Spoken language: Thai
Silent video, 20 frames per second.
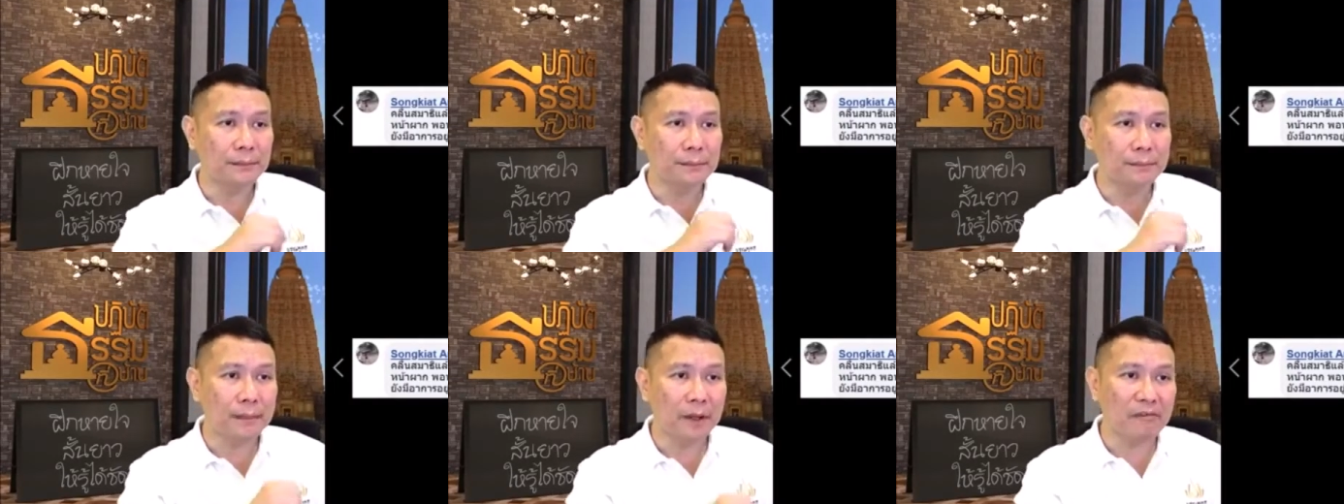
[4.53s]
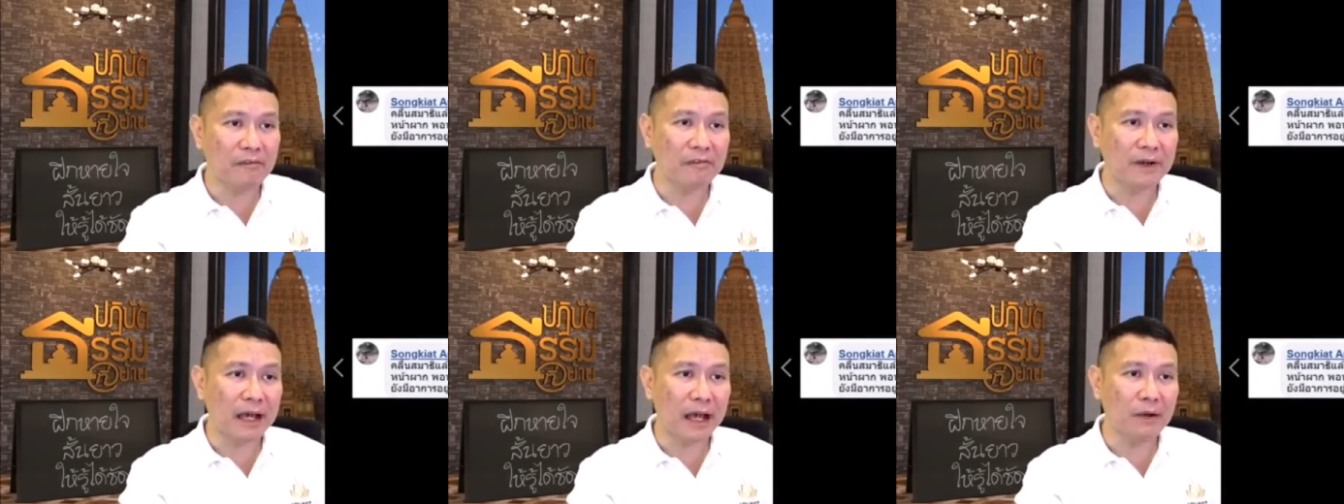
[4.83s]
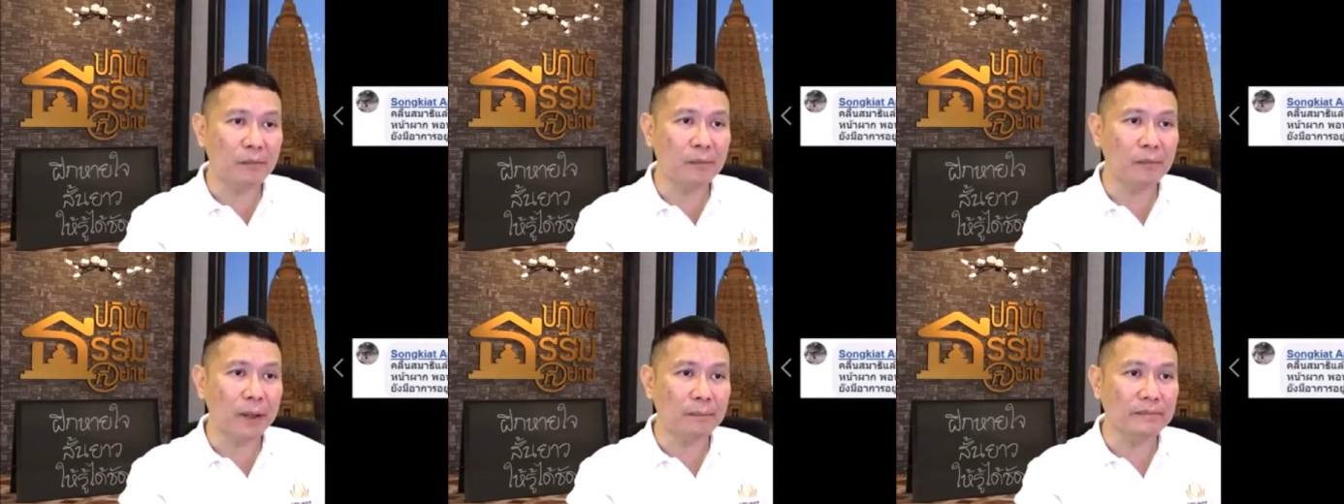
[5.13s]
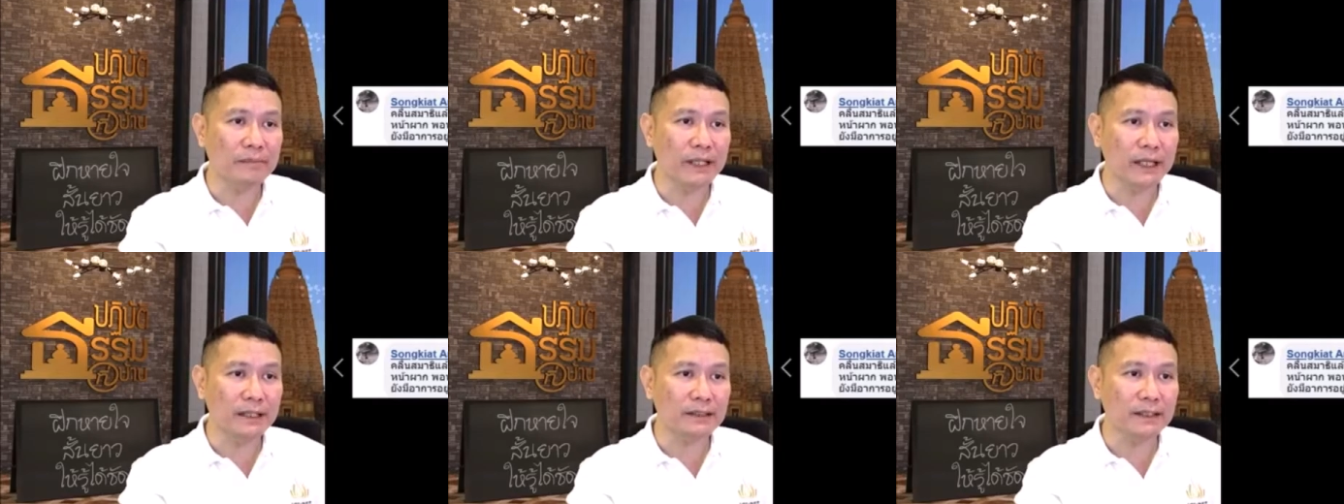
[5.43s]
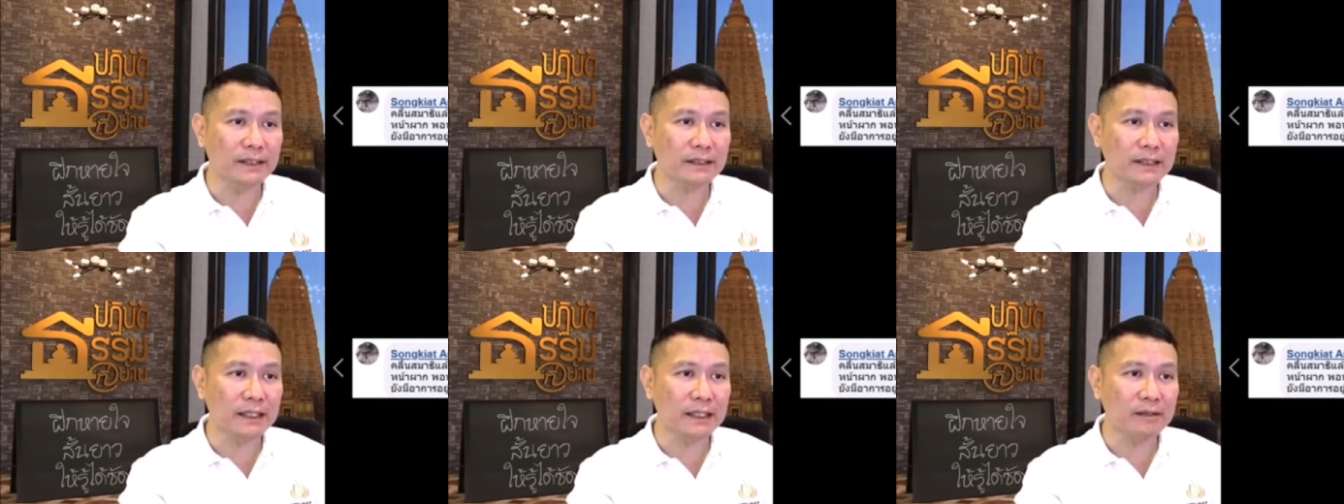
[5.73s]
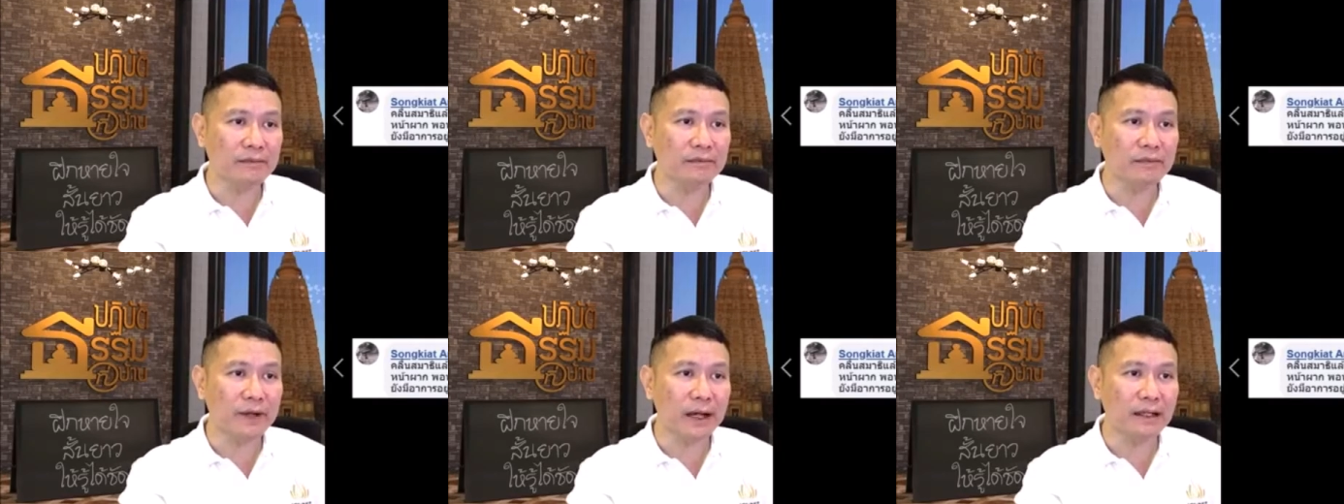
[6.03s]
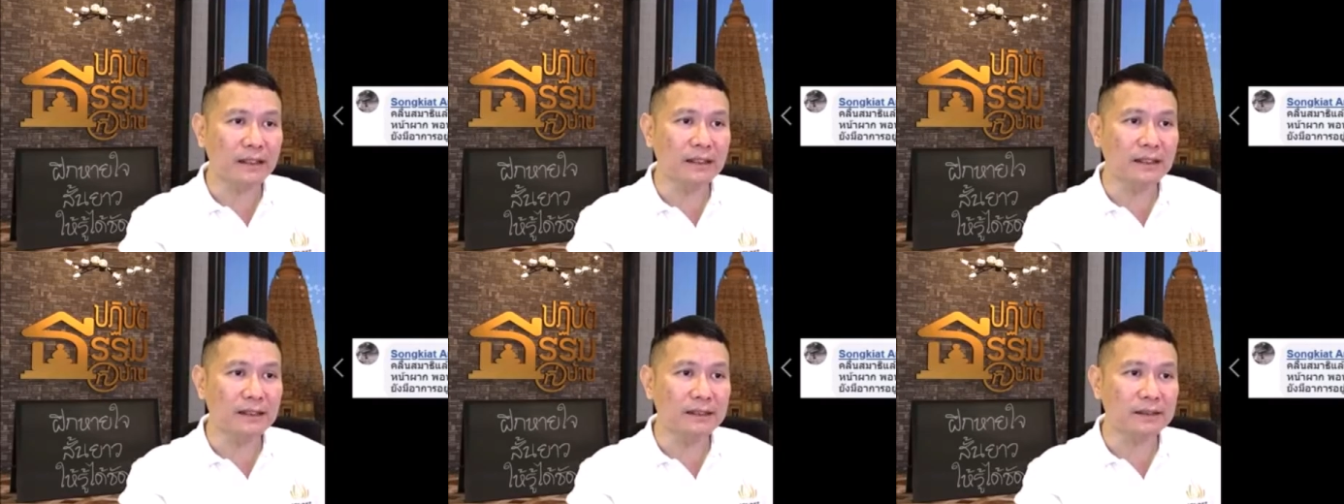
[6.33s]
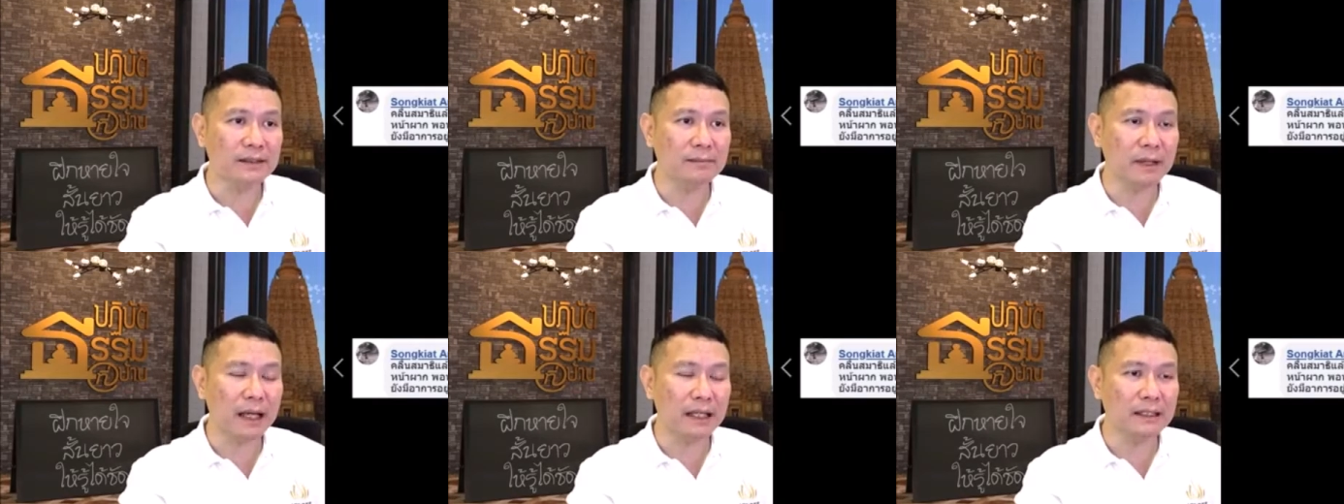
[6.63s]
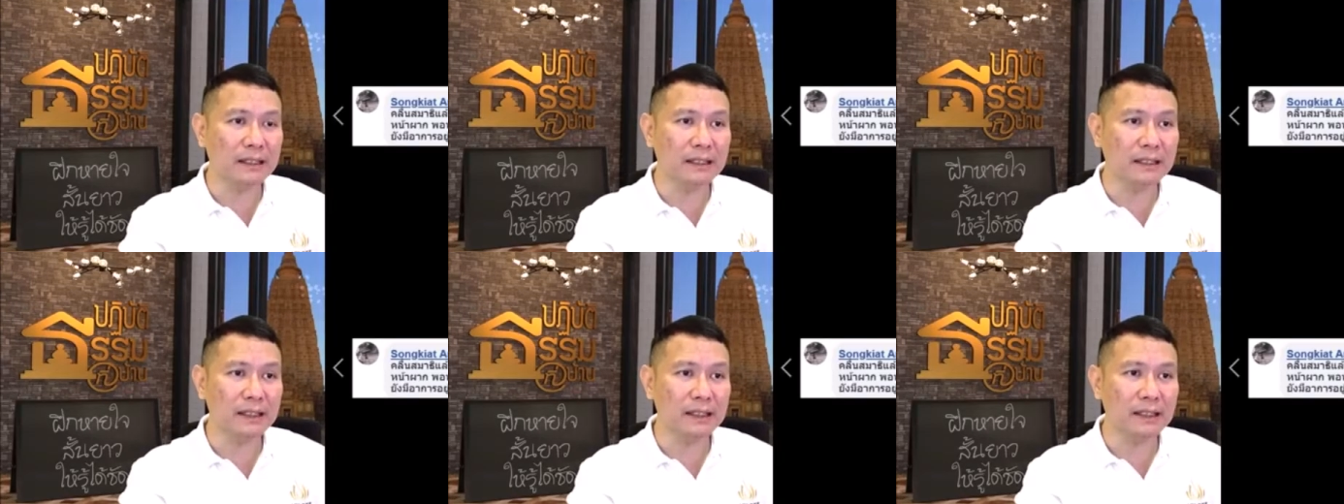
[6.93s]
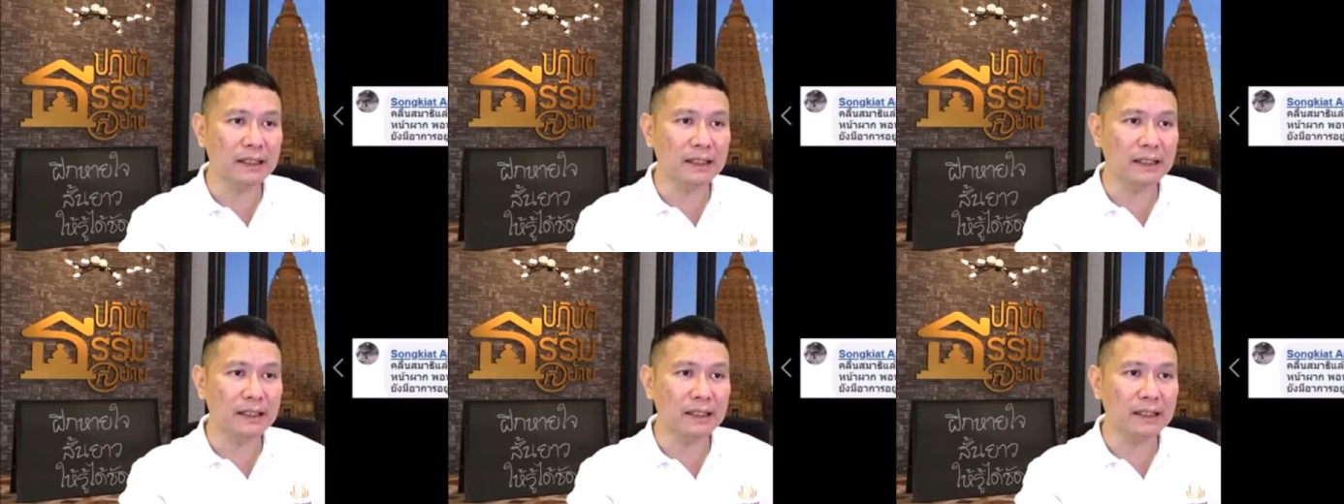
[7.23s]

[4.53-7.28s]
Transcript: มาฟังเว็บเสียงสติฟังคลื่นสมาธิ